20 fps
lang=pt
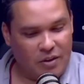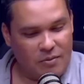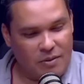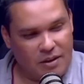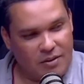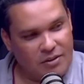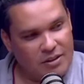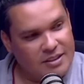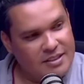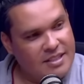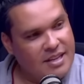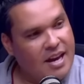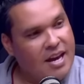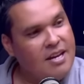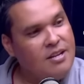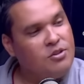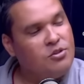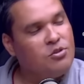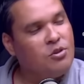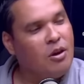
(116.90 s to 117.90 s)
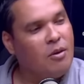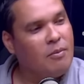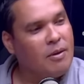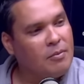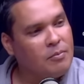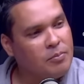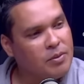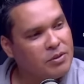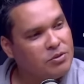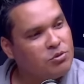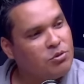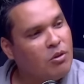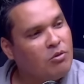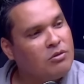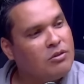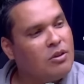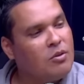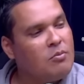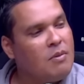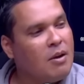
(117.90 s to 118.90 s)
uma coisa. E aí, idioma? O pessoal
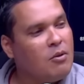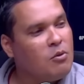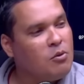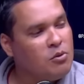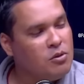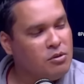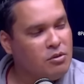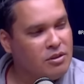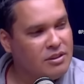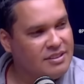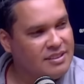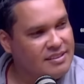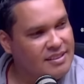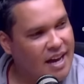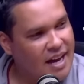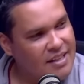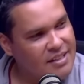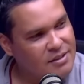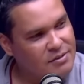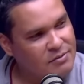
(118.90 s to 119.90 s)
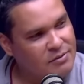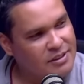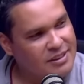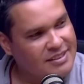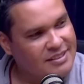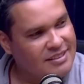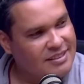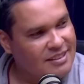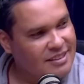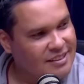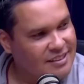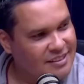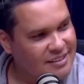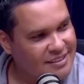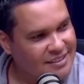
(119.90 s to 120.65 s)
tem uma curiosidade em você.